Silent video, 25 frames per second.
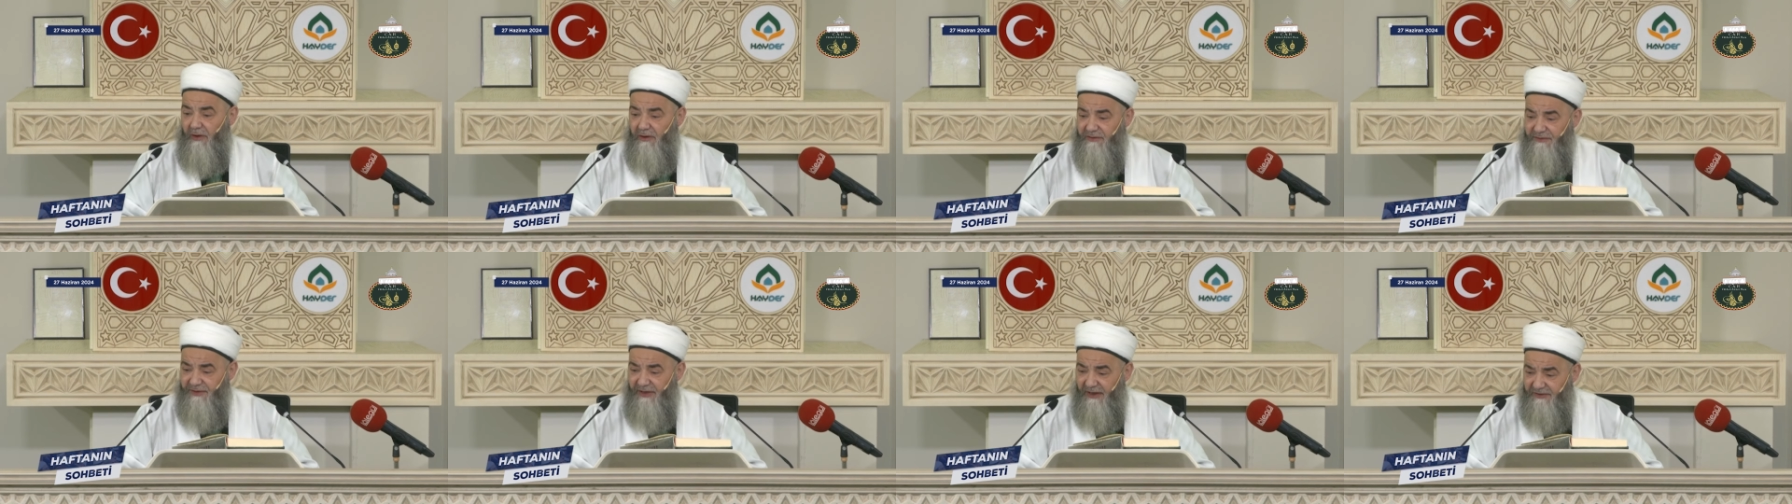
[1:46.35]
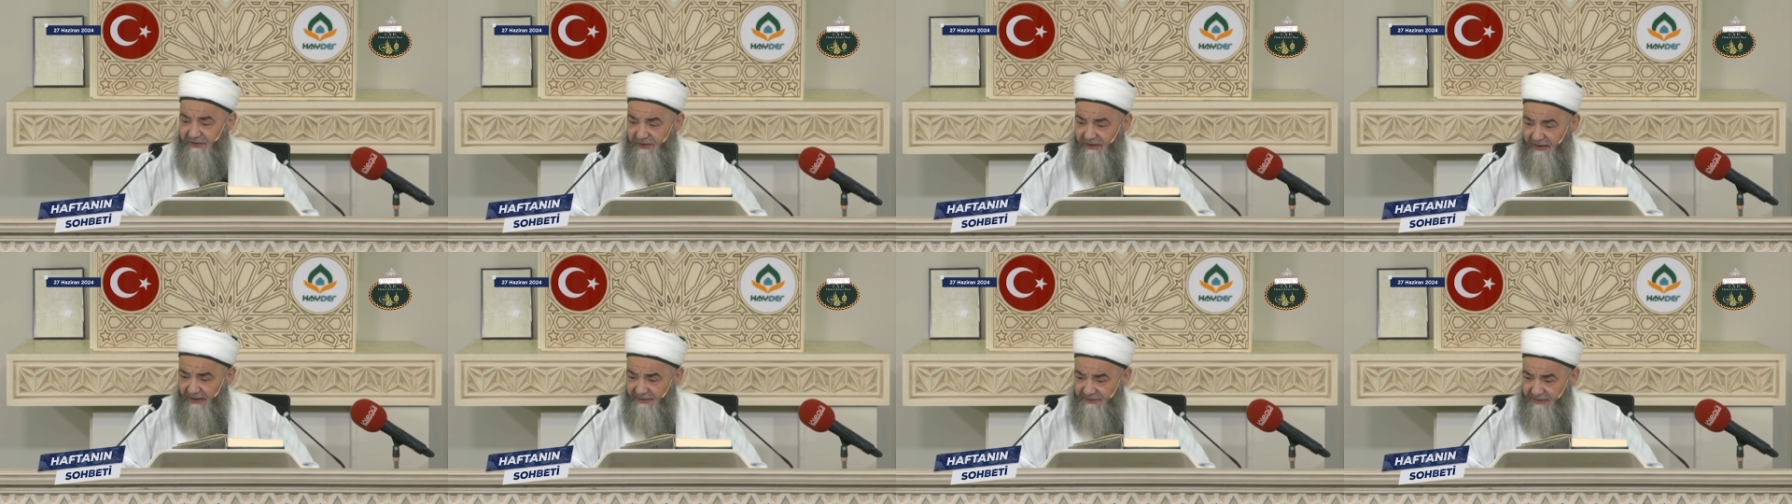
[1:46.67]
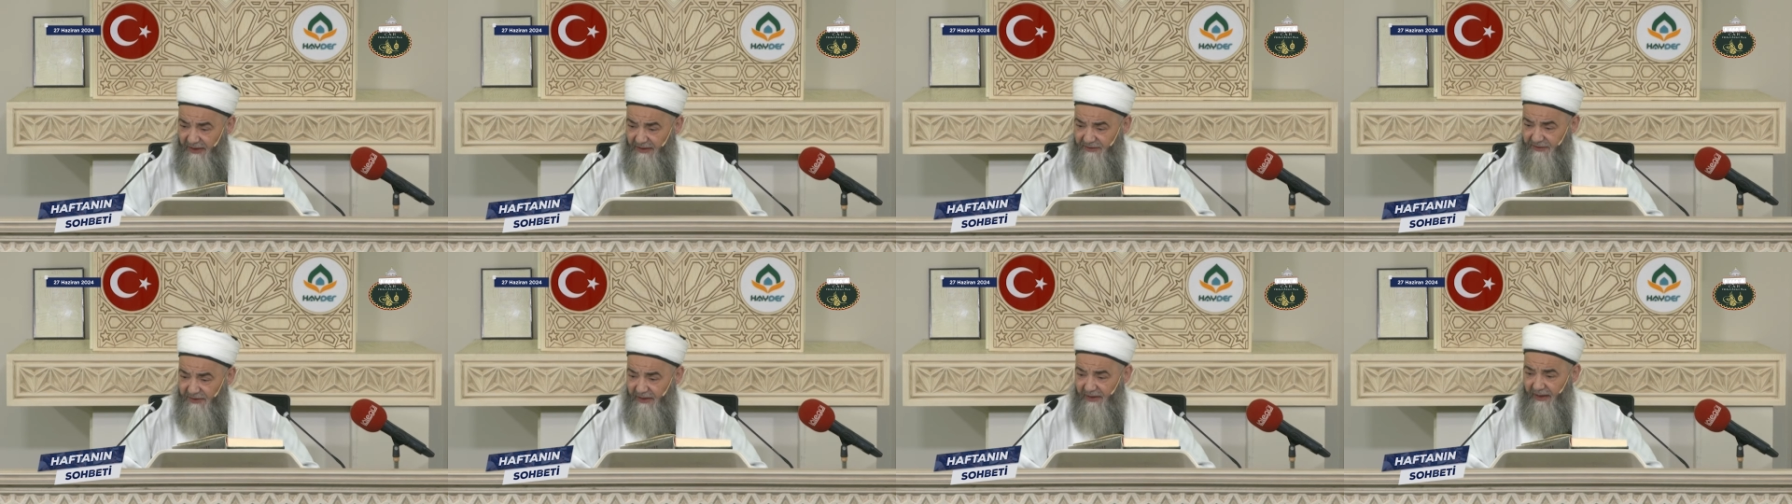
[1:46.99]
saçına
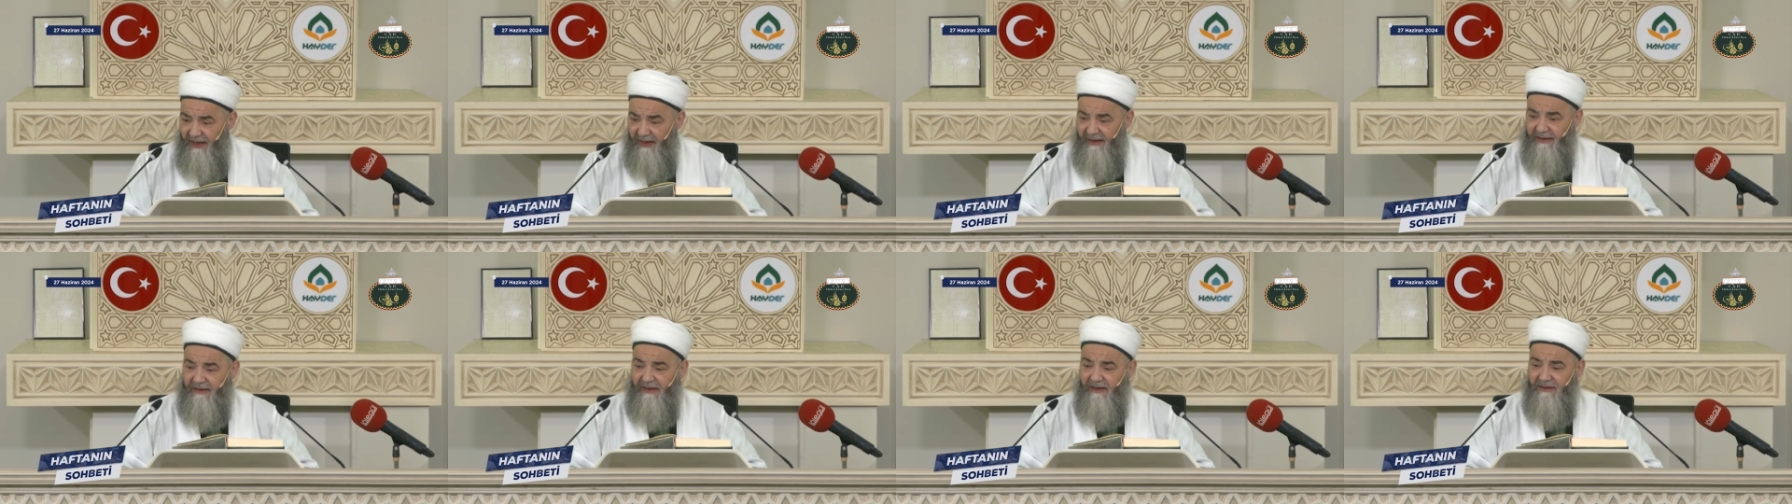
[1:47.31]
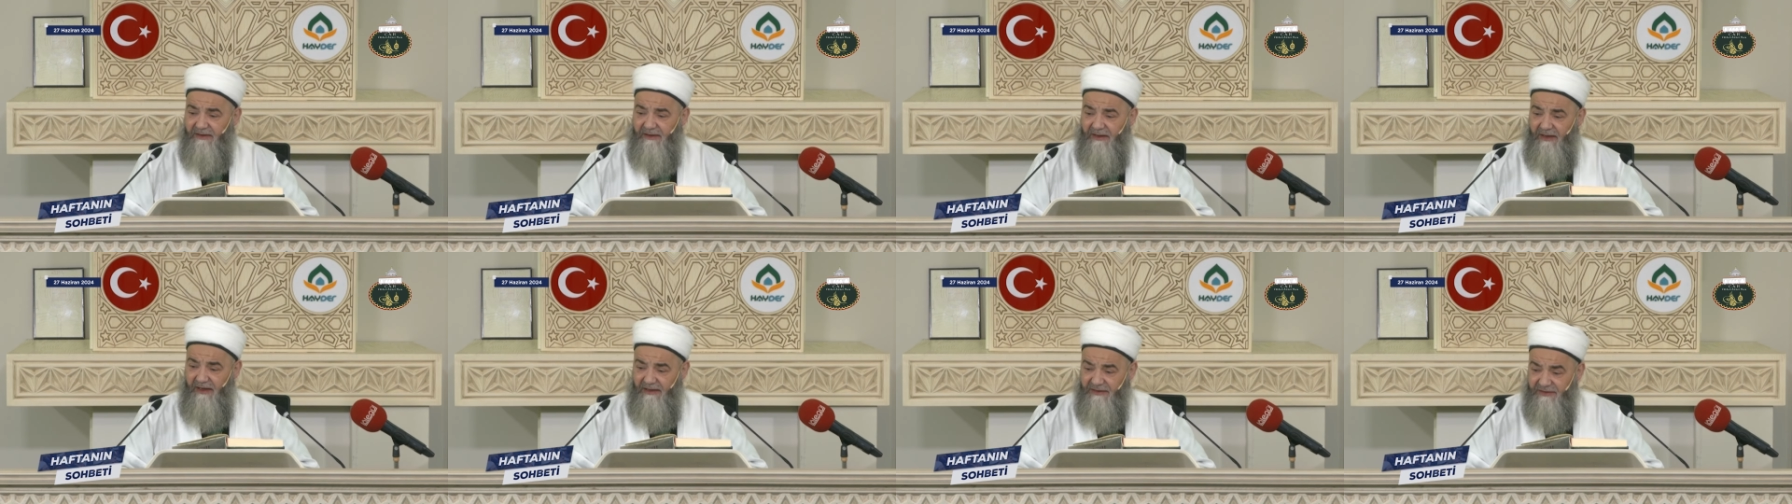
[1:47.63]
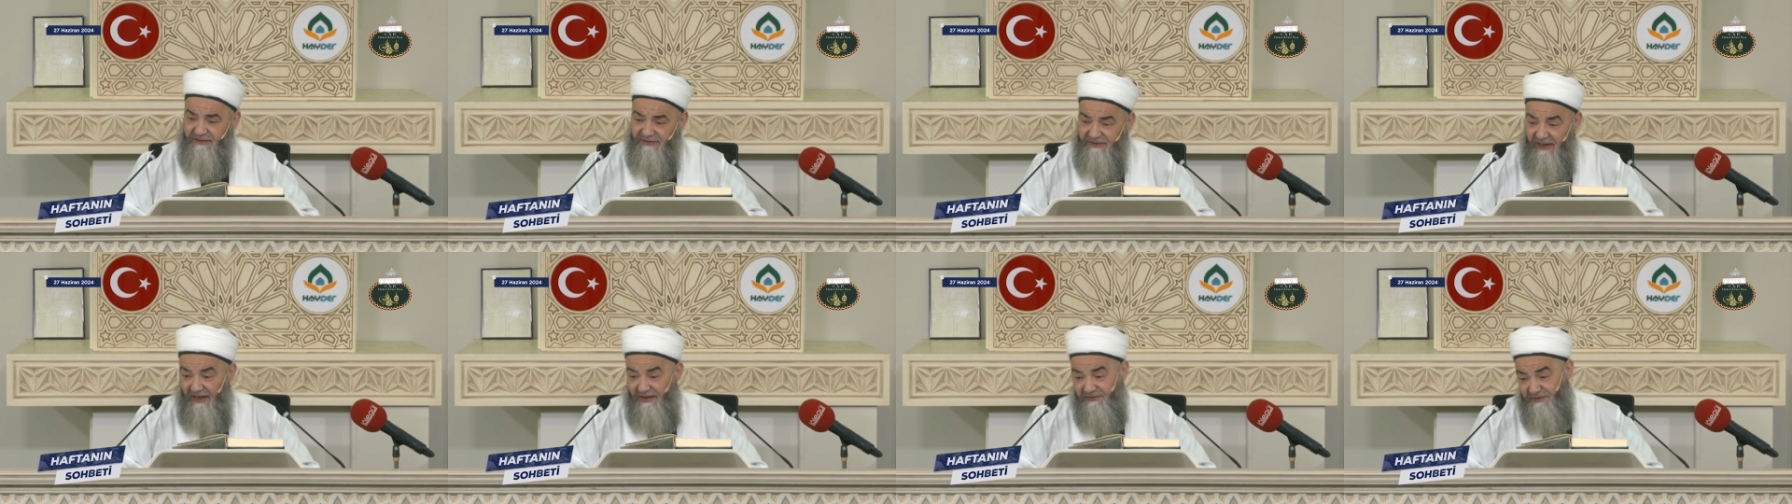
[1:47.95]
saç eklettiren
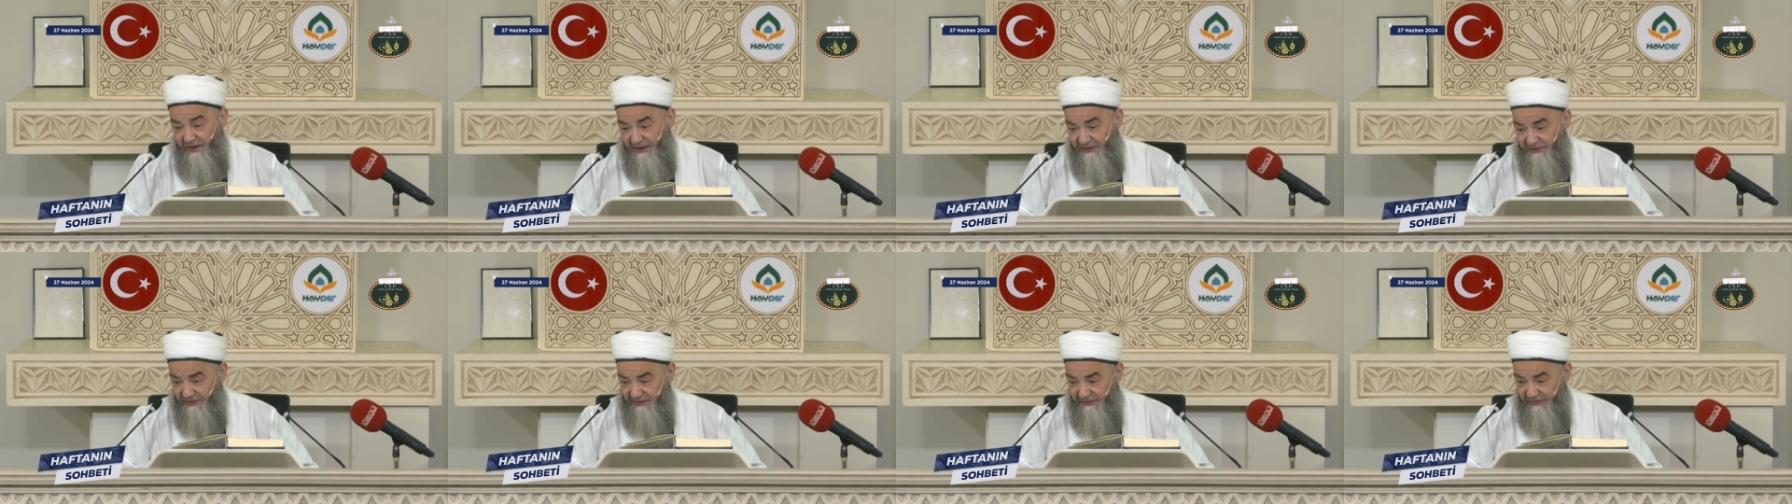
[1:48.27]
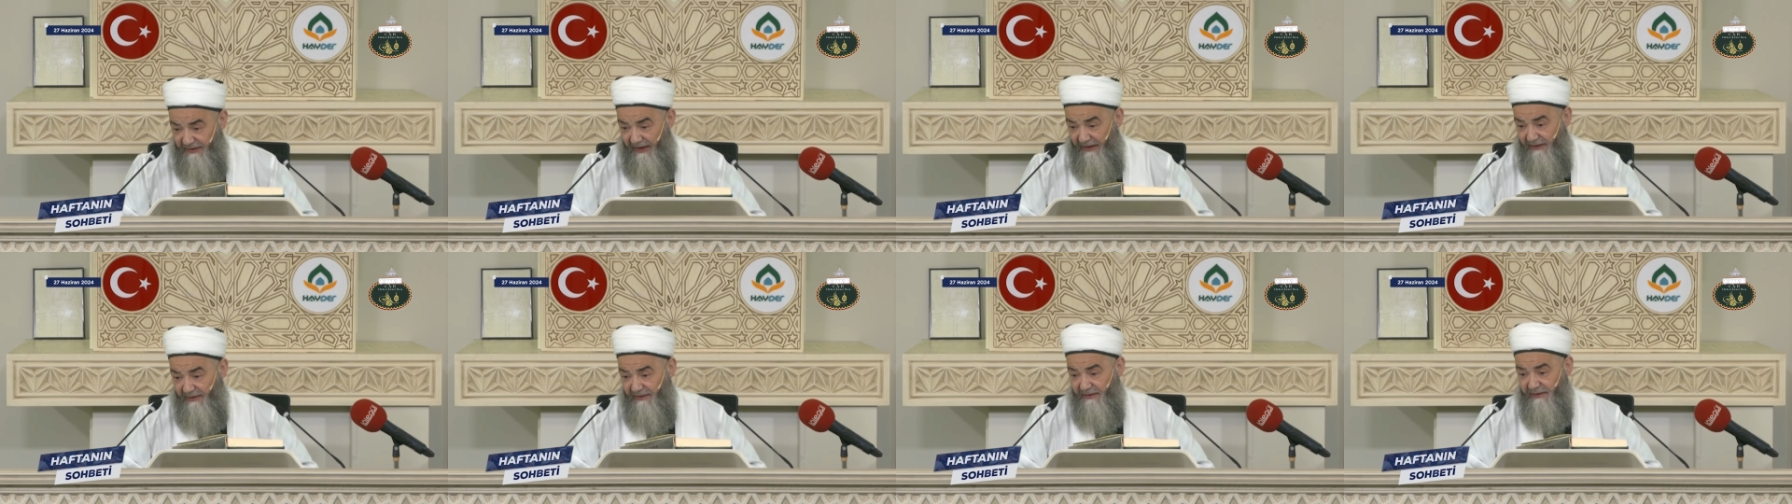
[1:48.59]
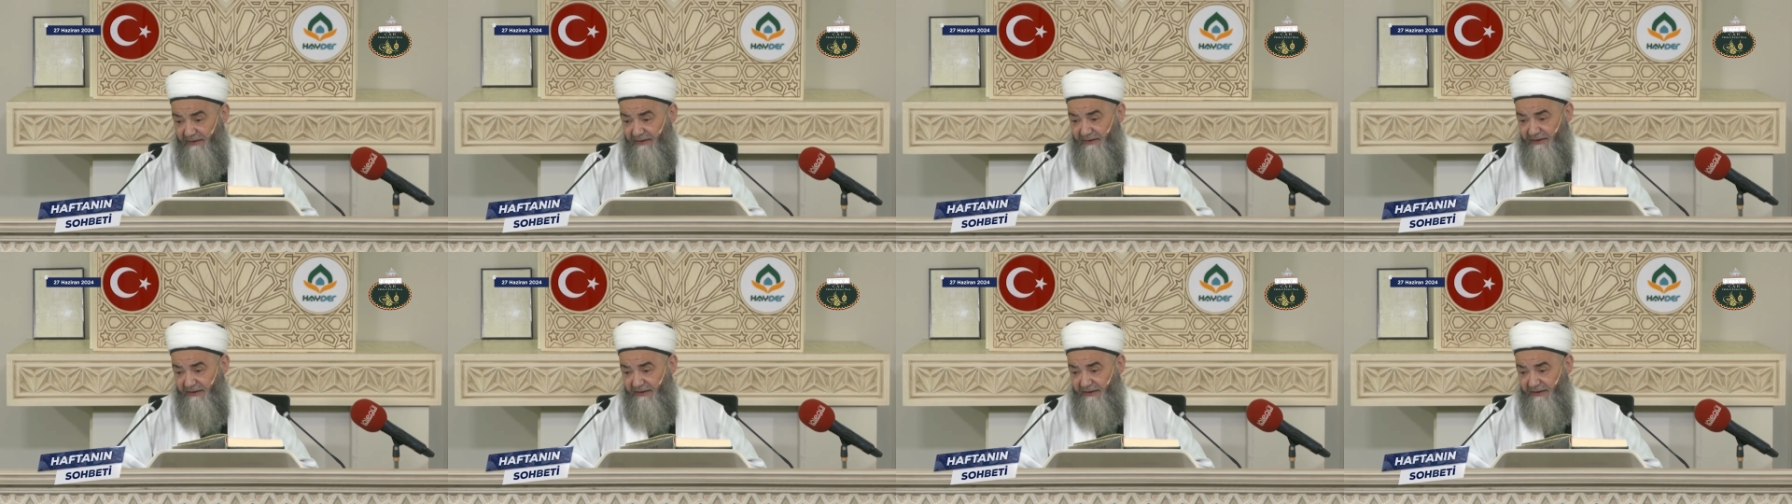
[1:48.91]
insan saçından,